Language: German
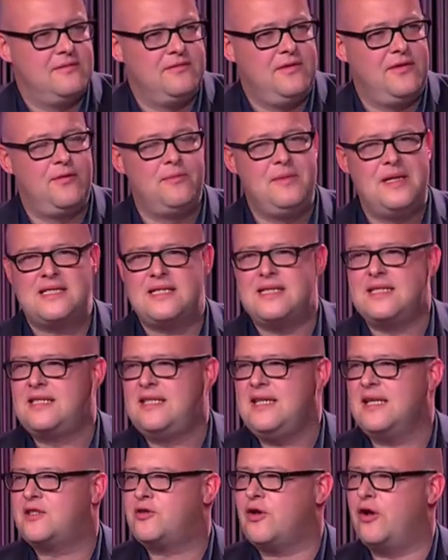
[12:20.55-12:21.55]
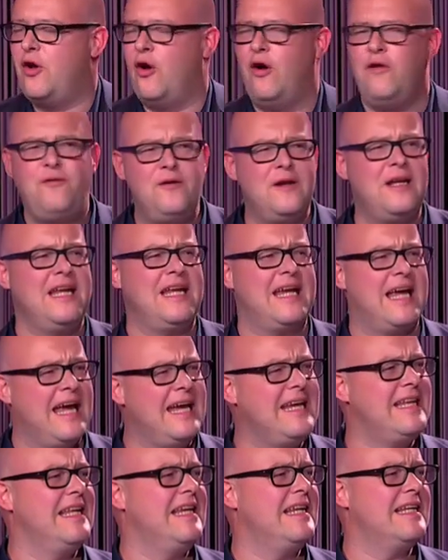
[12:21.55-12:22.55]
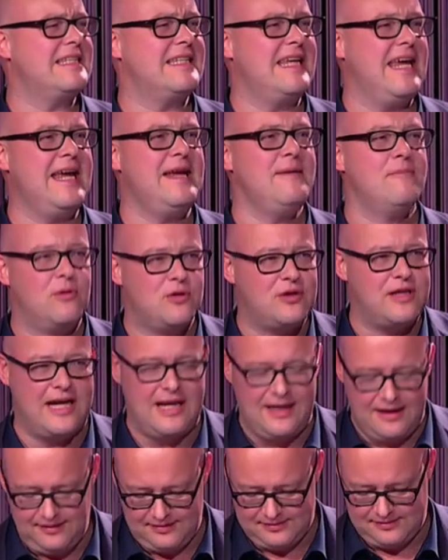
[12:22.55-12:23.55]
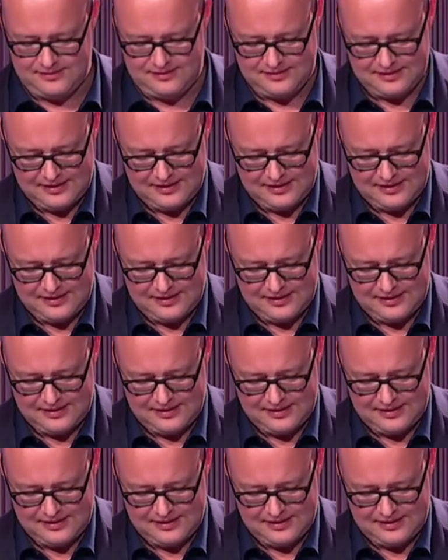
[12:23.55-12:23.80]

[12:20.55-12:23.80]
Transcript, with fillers: wie von mir skizziert, so ein öffentlich-rechtliches Gegenmodell